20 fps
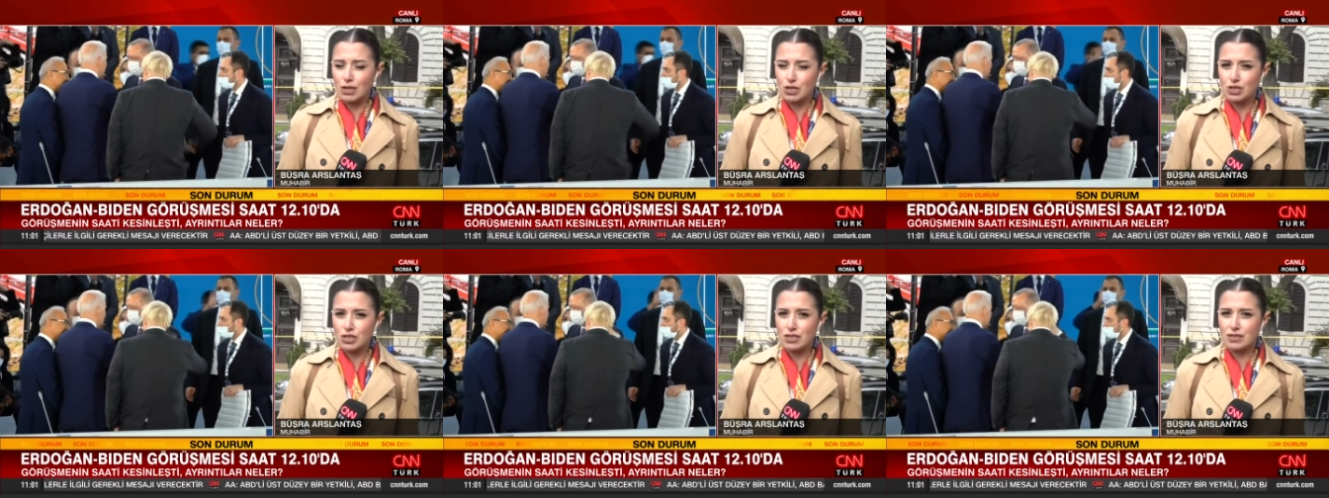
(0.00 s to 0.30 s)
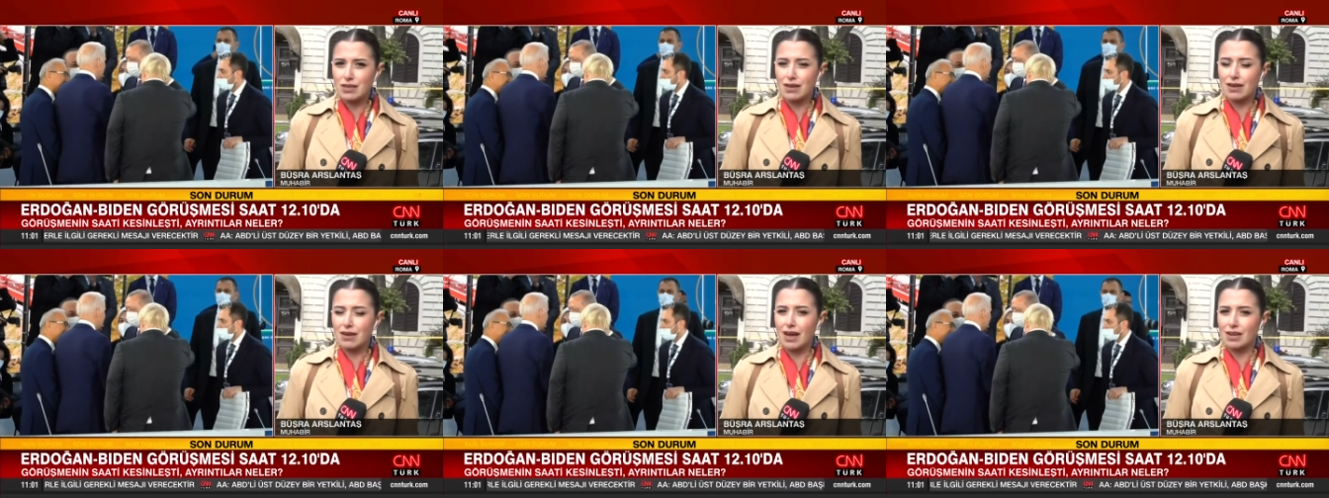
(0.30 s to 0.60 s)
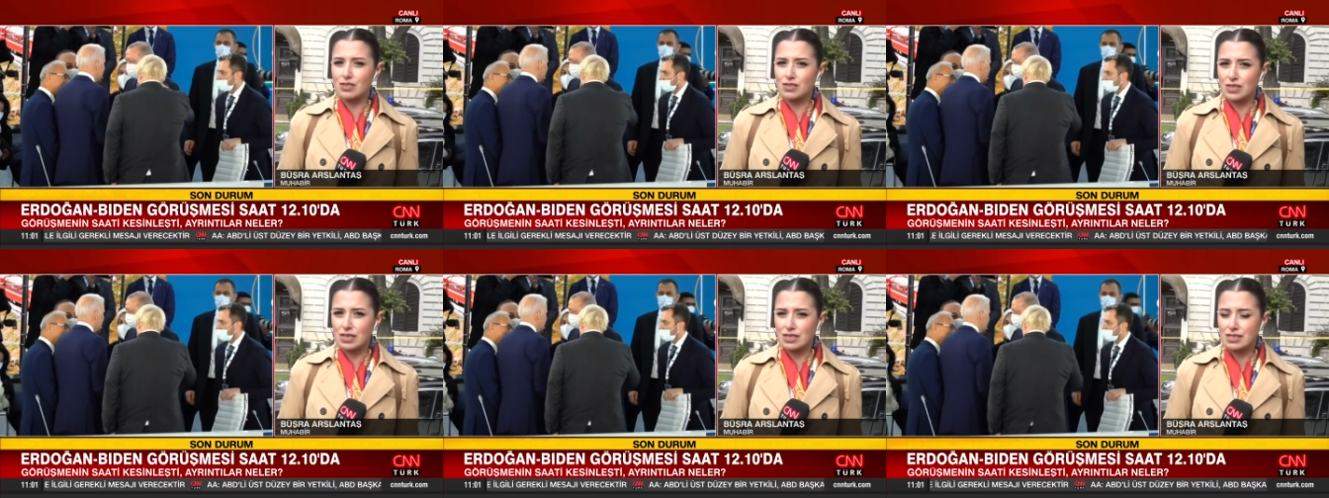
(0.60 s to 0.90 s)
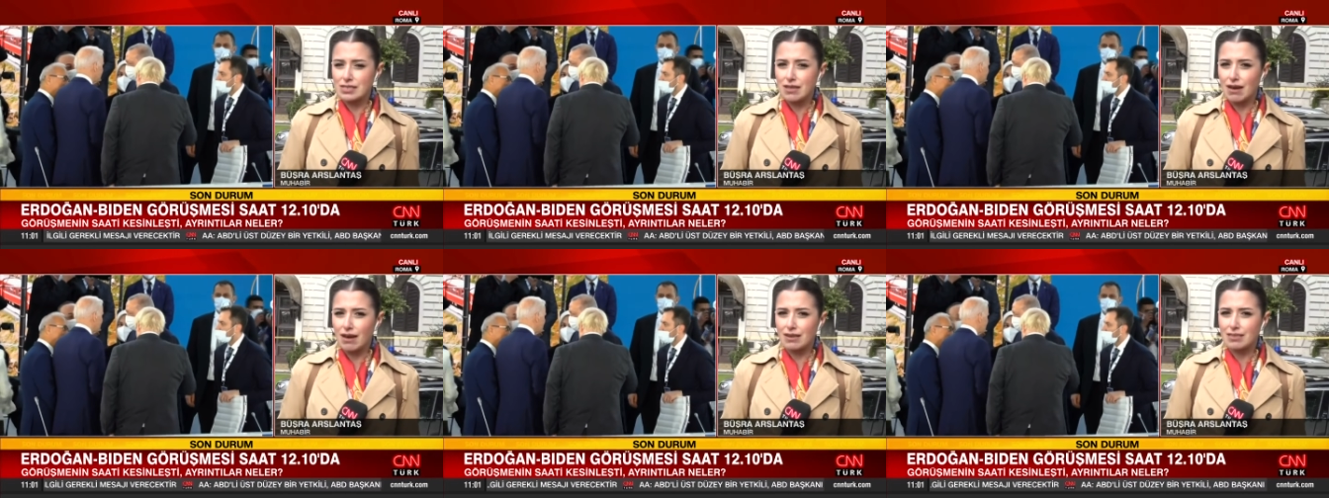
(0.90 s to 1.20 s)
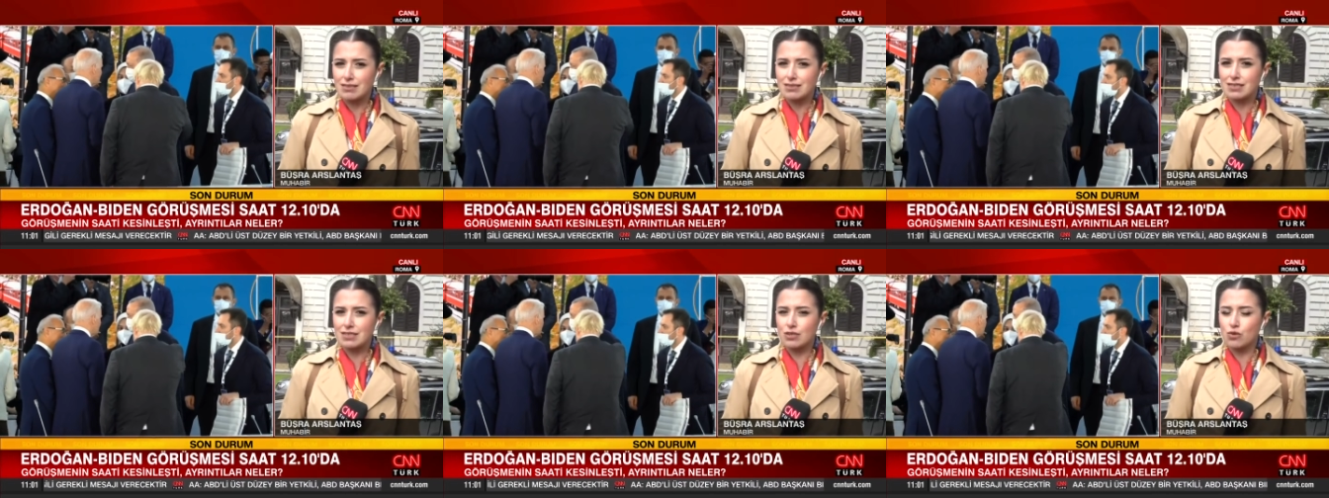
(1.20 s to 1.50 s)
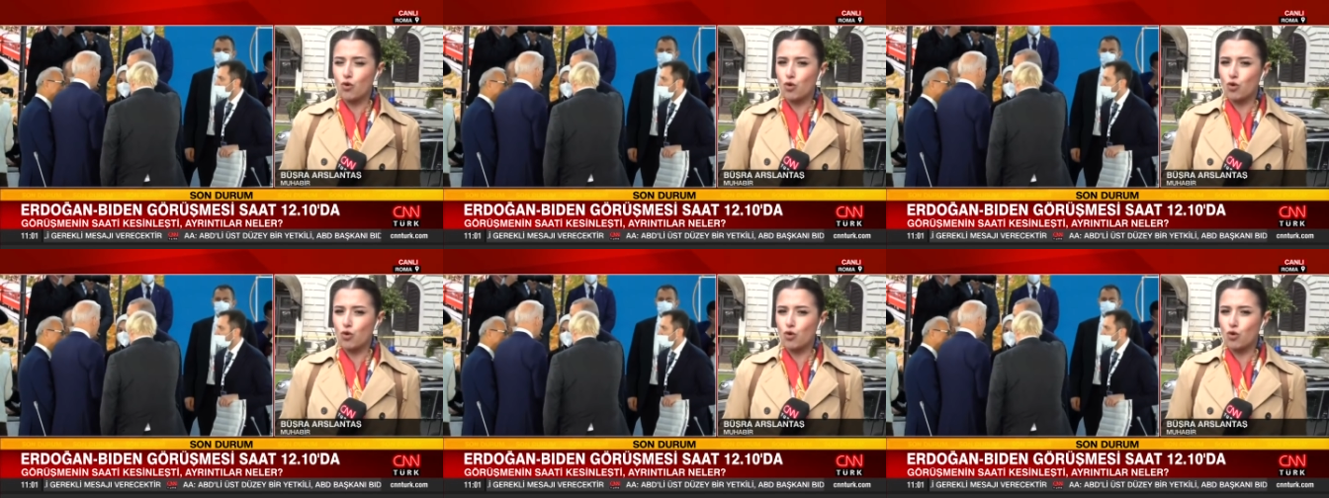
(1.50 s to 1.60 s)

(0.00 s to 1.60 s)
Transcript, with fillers: başladı. Araç sayısı arttı.